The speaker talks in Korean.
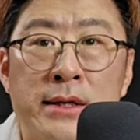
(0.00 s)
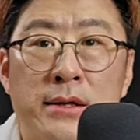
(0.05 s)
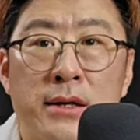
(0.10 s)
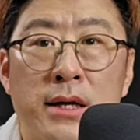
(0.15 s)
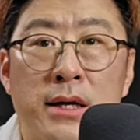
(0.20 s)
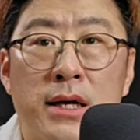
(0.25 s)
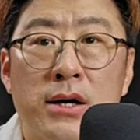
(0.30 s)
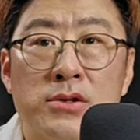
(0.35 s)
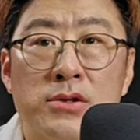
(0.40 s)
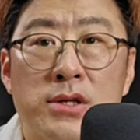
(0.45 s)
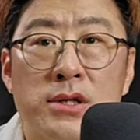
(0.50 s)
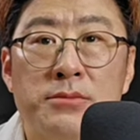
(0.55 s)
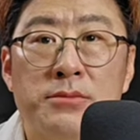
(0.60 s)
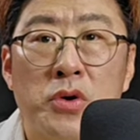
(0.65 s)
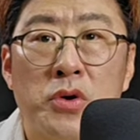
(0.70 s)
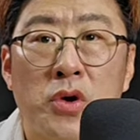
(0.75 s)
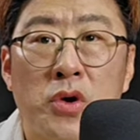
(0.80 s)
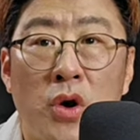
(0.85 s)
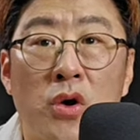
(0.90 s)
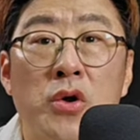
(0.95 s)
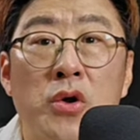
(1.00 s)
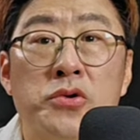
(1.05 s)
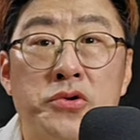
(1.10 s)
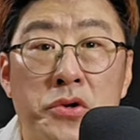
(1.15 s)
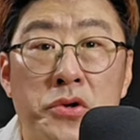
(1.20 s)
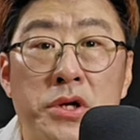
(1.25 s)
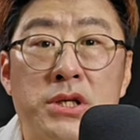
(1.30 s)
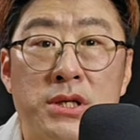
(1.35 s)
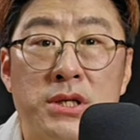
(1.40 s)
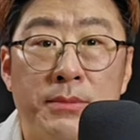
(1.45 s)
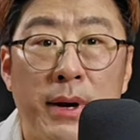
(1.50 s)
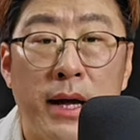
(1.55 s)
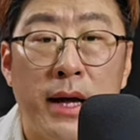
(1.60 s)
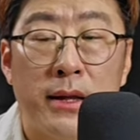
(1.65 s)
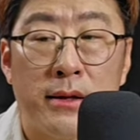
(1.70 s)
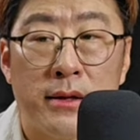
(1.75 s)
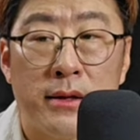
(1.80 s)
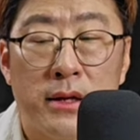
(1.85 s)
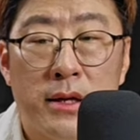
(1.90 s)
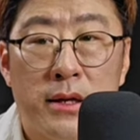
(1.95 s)
그러니까 어쨌든 뭐
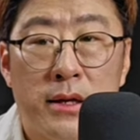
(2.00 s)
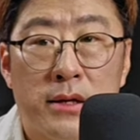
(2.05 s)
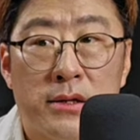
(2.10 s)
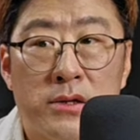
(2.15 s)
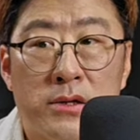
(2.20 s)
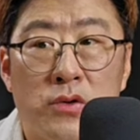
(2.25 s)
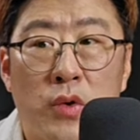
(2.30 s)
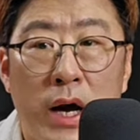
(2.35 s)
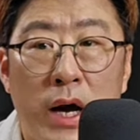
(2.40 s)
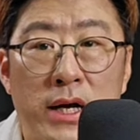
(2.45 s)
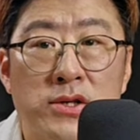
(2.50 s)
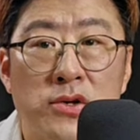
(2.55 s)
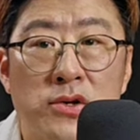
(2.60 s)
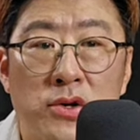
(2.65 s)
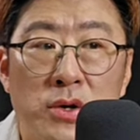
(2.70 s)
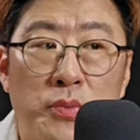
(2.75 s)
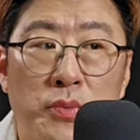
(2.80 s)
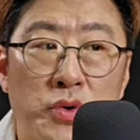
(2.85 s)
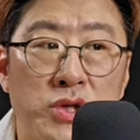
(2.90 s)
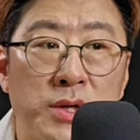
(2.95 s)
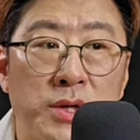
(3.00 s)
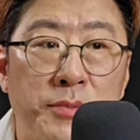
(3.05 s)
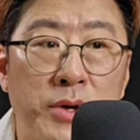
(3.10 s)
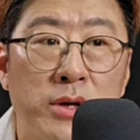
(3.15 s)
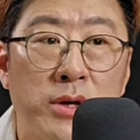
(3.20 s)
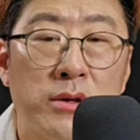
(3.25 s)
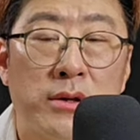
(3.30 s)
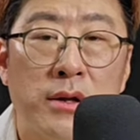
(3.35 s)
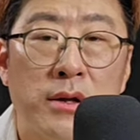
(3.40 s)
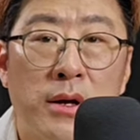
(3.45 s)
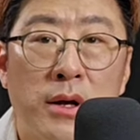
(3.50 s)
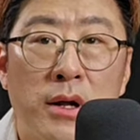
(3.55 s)
결론적이지만 그 과정을 보시면